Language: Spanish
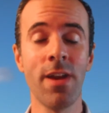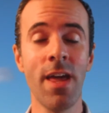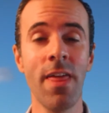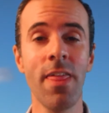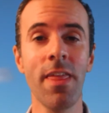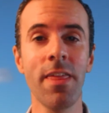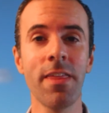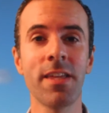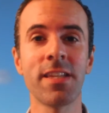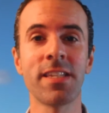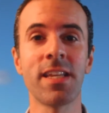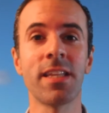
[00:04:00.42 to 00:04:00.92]

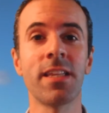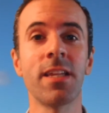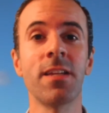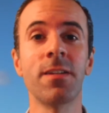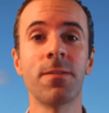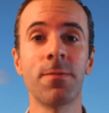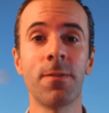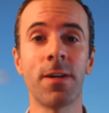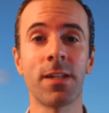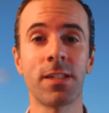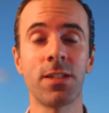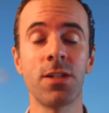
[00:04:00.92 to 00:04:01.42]
nada de
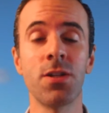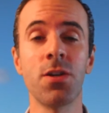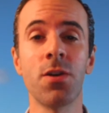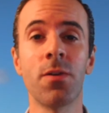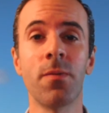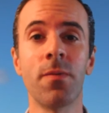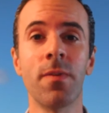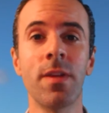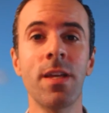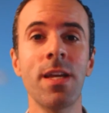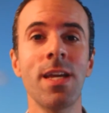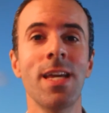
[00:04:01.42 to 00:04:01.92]

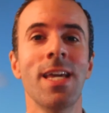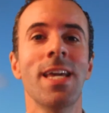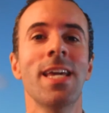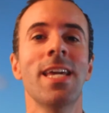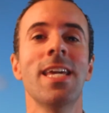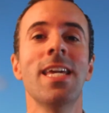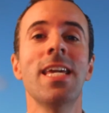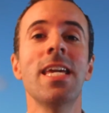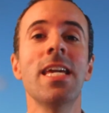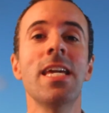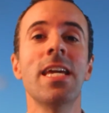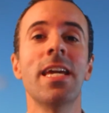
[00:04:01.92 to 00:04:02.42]
satisfacción
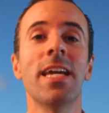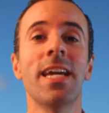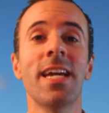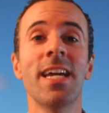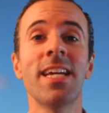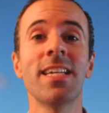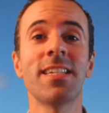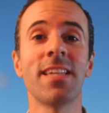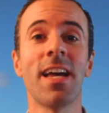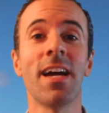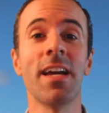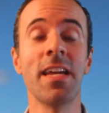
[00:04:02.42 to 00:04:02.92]
y
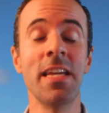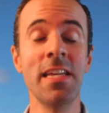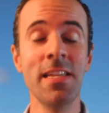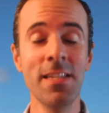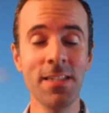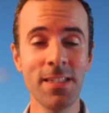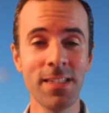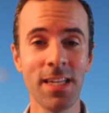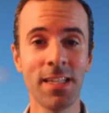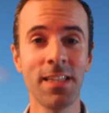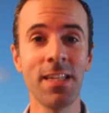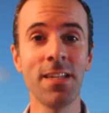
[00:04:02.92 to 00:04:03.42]
esa
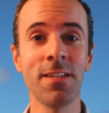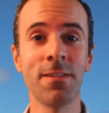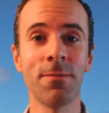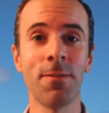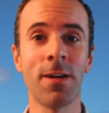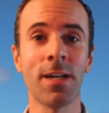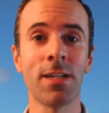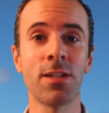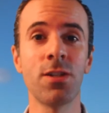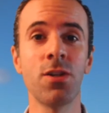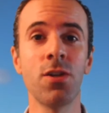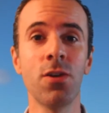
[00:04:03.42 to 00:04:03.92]

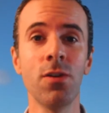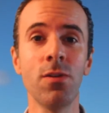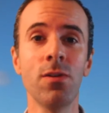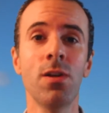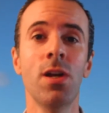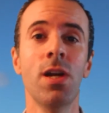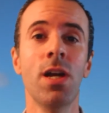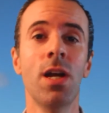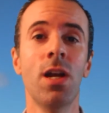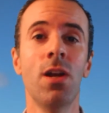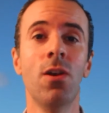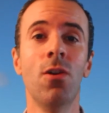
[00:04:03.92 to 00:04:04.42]

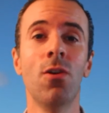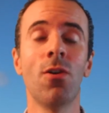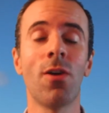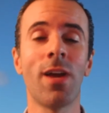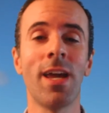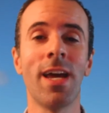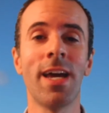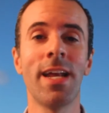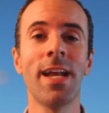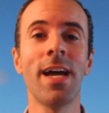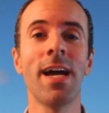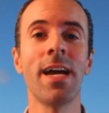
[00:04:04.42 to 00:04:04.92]
insatisfacción lo
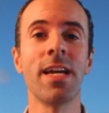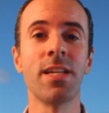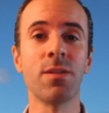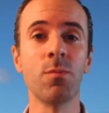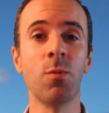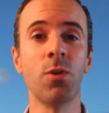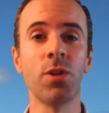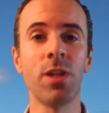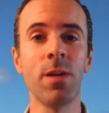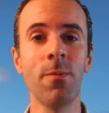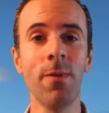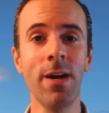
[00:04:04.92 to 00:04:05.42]
que hará es
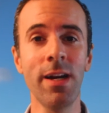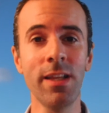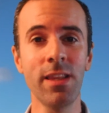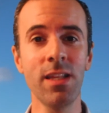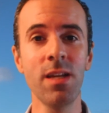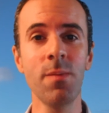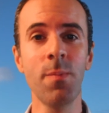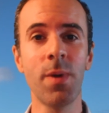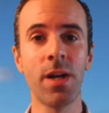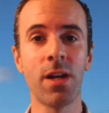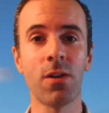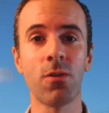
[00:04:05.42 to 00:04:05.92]

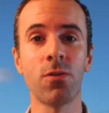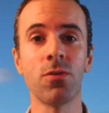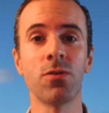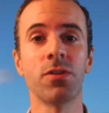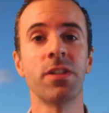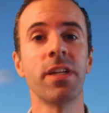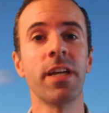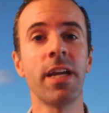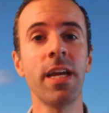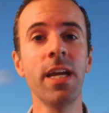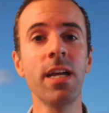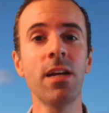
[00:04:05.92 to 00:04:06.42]
motivarte para
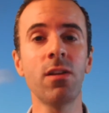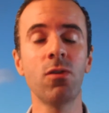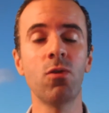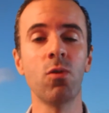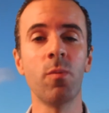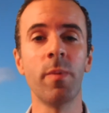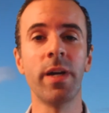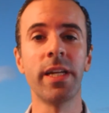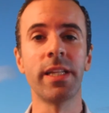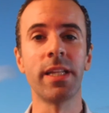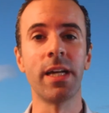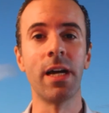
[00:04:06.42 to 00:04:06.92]
conseguir
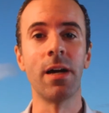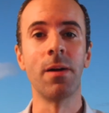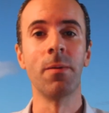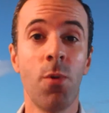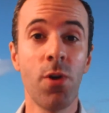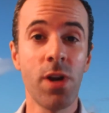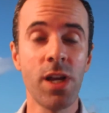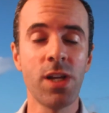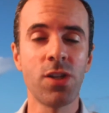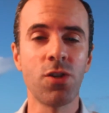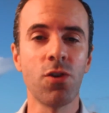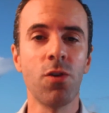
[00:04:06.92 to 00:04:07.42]
tu meta.
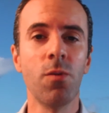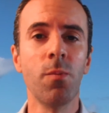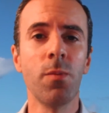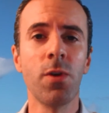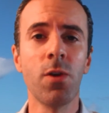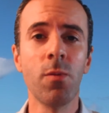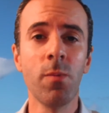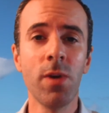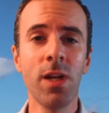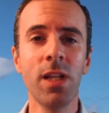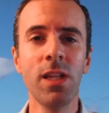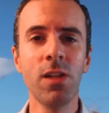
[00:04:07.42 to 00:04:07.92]
Por eso,
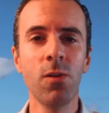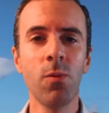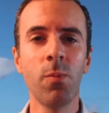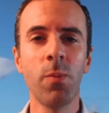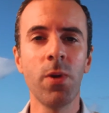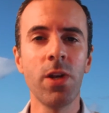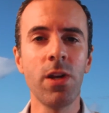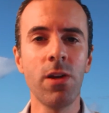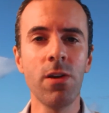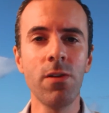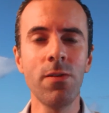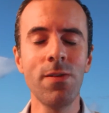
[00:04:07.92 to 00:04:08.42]
mi humilde
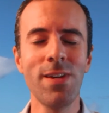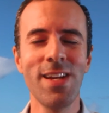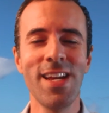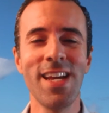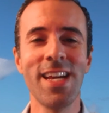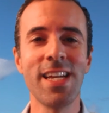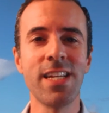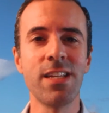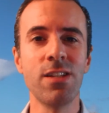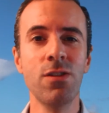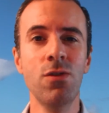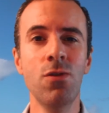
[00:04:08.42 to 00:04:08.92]
opinión
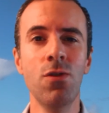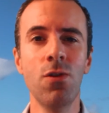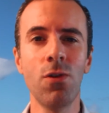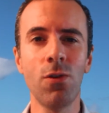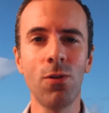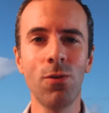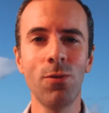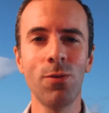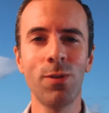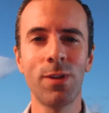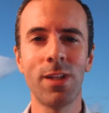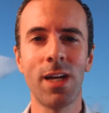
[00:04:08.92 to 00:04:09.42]
es no
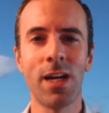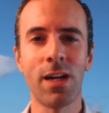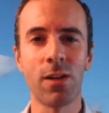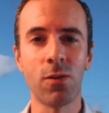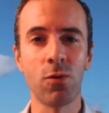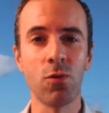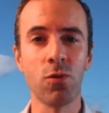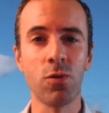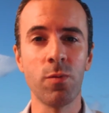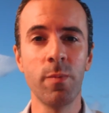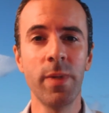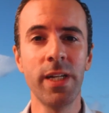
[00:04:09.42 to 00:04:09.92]
contar
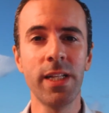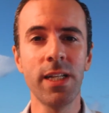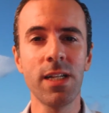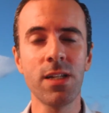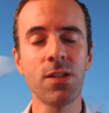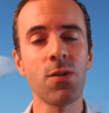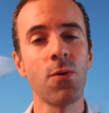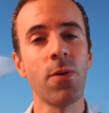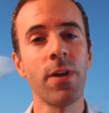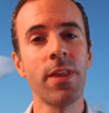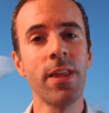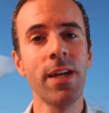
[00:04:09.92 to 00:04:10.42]
tus
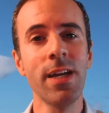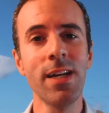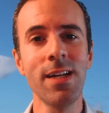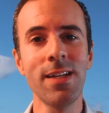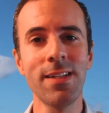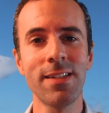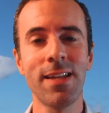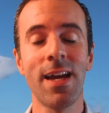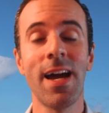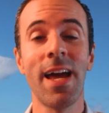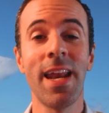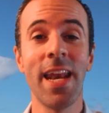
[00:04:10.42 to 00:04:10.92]
metas o
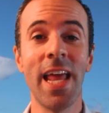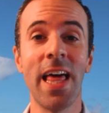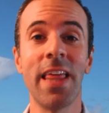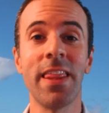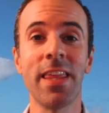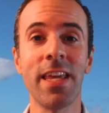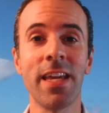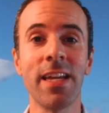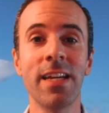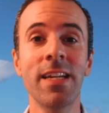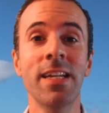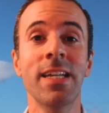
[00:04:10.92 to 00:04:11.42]
ideas a
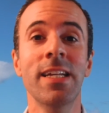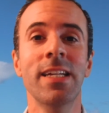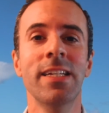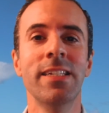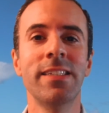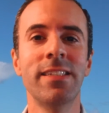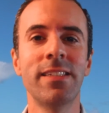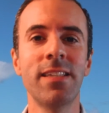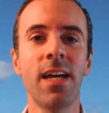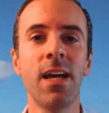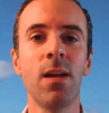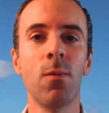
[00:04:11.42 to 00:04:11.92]
nadie,
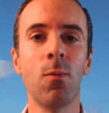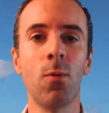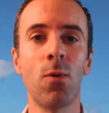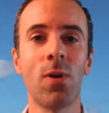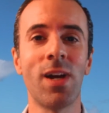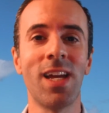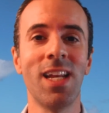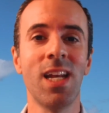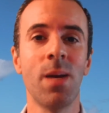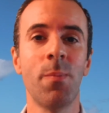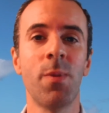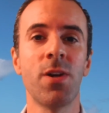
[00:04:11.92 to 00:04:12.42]

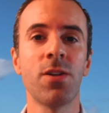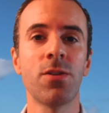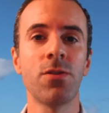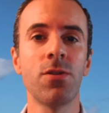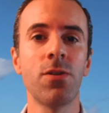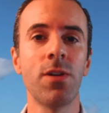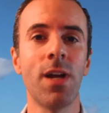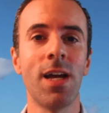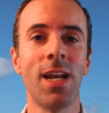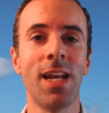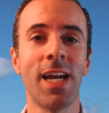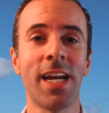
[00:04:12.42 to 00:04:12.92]
salvo que la
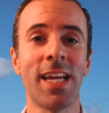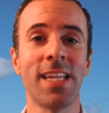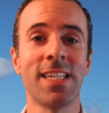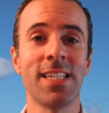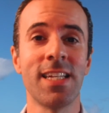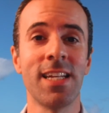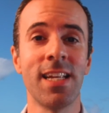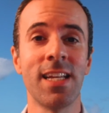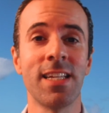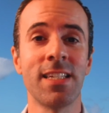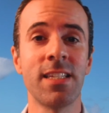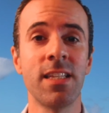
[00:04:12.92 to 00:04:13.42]
persona a la que
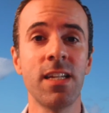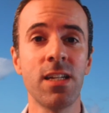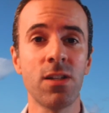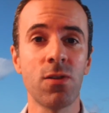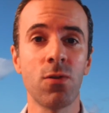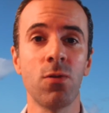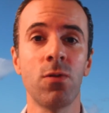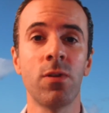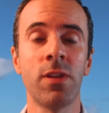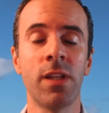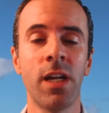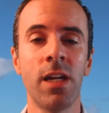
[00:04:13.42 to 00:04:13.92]
se la estés
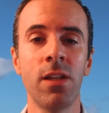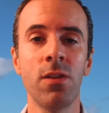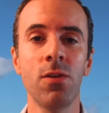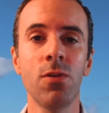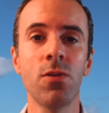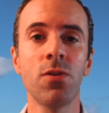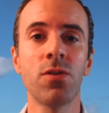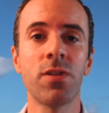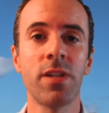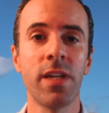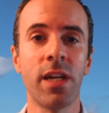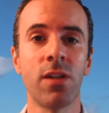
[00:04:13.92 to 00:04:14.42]

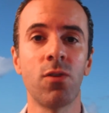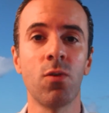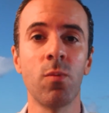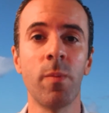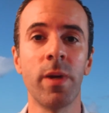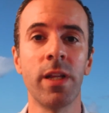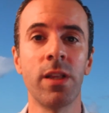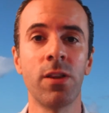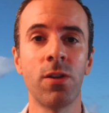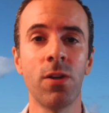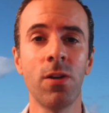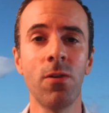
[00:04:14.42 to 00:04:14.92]
contando sea tu
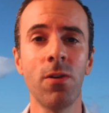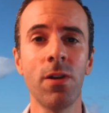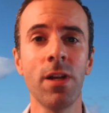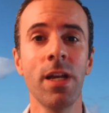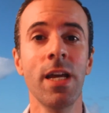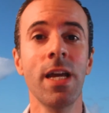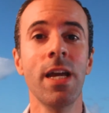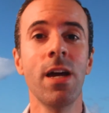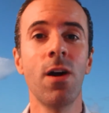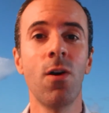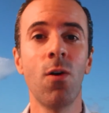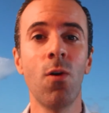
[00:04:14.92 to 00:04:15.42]
mentor
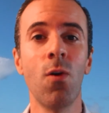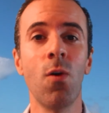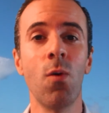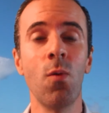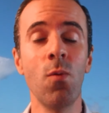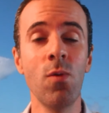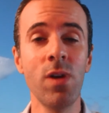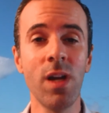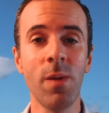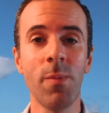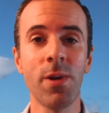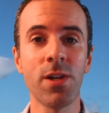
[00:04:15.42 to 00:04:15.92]
o
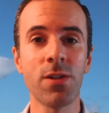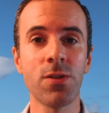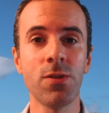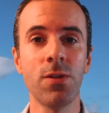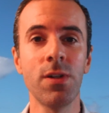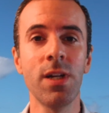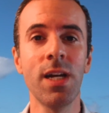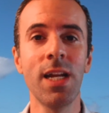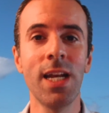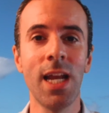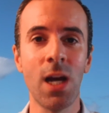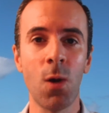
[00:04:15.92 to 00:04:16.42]
una
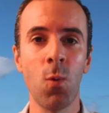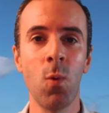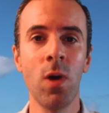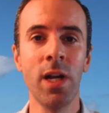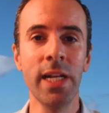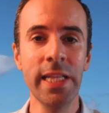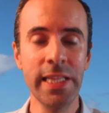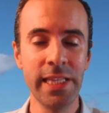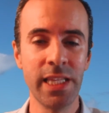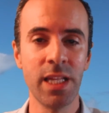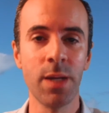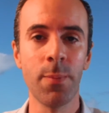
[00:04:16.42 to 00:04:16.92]
persona a la
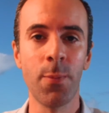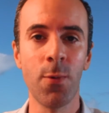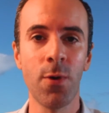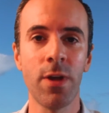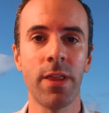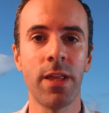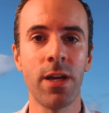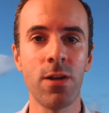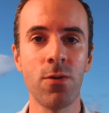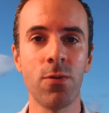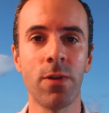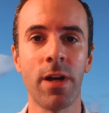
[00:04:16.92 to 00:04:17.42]
cual te
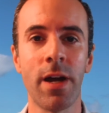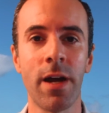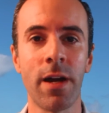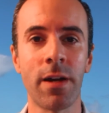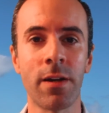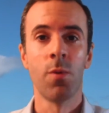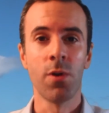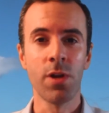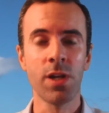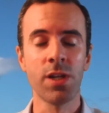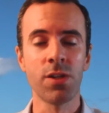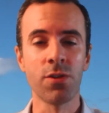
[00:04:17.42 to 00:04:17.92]
pueda
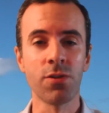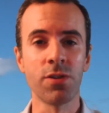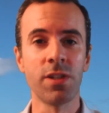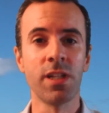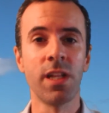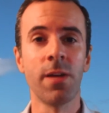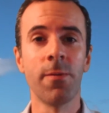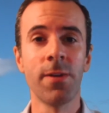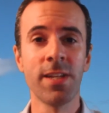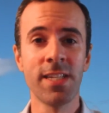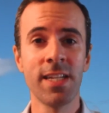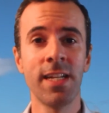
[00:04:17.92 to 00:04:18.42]
ayudar. Por eso,
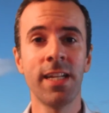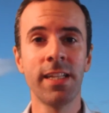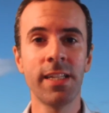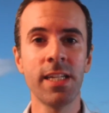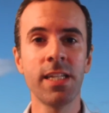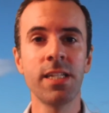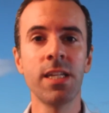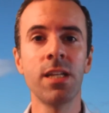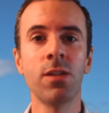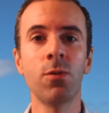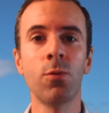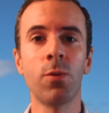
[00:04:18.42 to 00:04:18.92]
si te ves en la
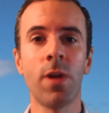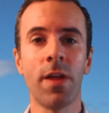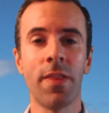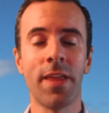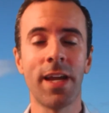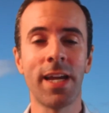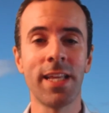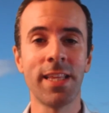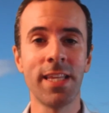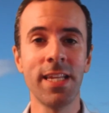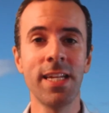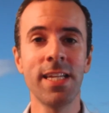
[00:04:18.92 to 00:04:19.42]
tesitura
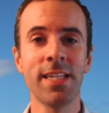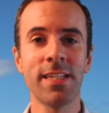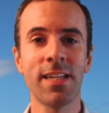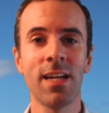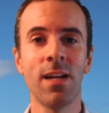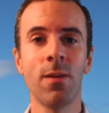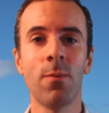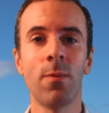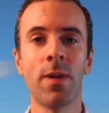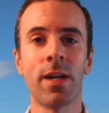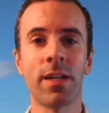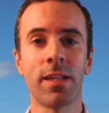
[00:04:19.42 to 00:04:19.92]
de que tienes
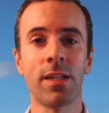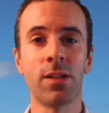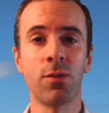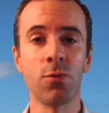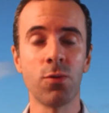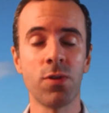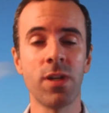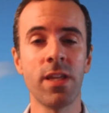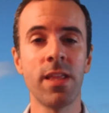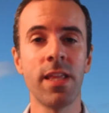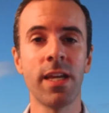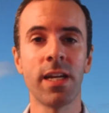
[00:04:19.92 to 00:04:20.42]
que hablar de
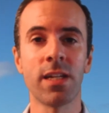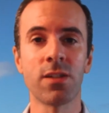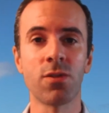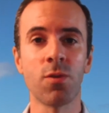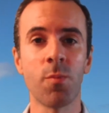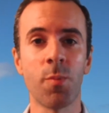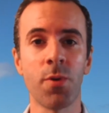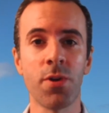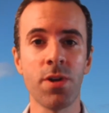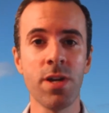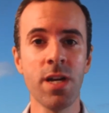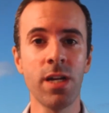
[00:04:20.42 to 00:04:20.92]
tus ideas
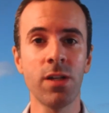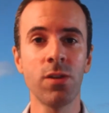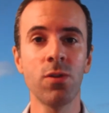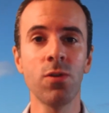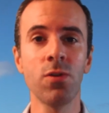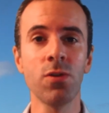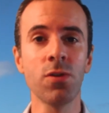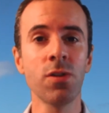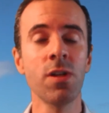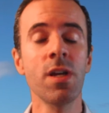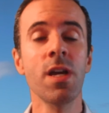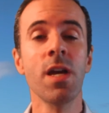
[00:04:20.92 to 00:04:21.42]
o
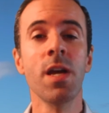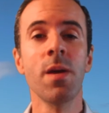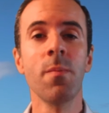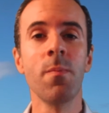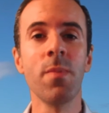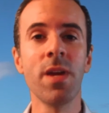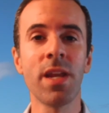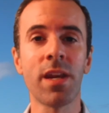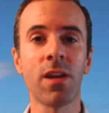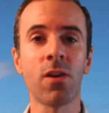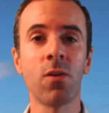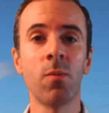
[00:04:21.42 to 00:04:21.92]
proyectos,
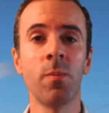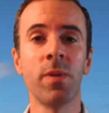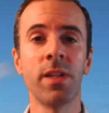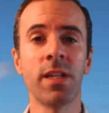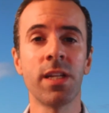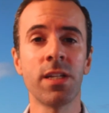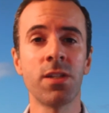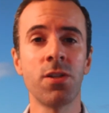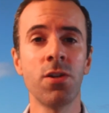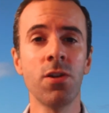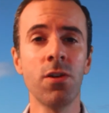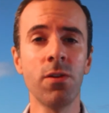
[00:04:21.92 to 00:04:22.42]
mi
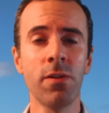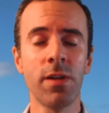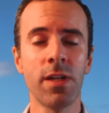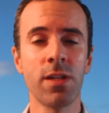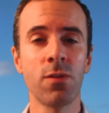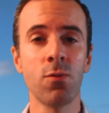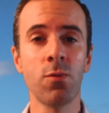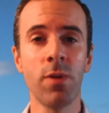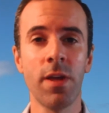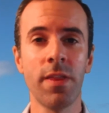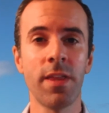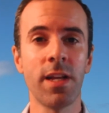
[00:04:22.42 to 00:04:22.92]
recomendación
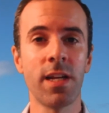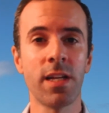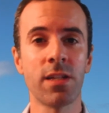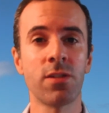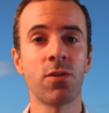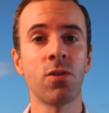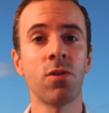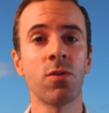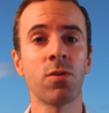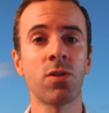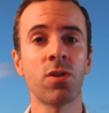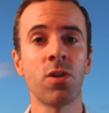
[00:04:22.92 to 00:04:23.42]
es una de
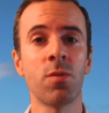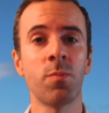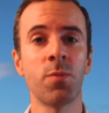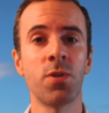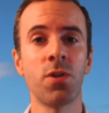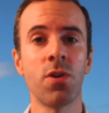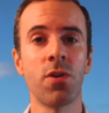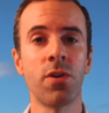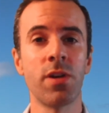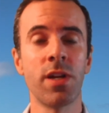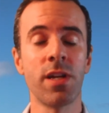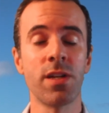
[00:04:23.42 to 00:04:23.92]
las dos
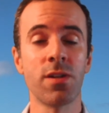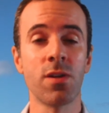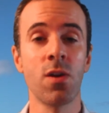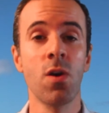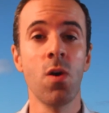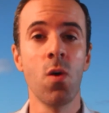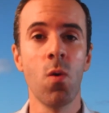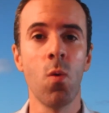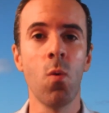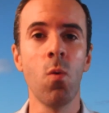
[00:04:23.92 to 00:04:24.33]
opciones.